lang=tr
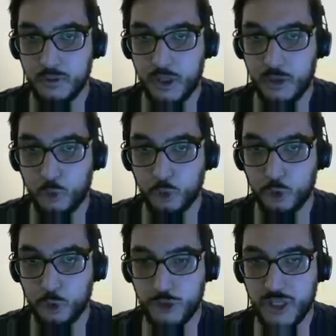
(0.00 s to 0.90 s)
Tamam onu
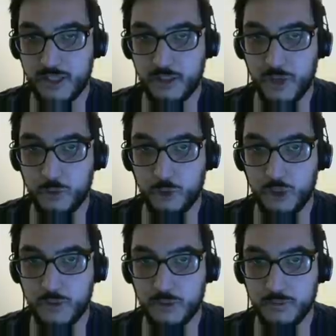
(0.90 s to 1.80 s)
soracaktım emin
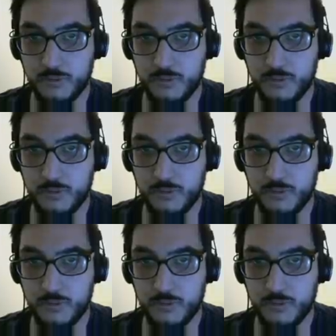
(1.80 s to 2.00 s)
olamadım.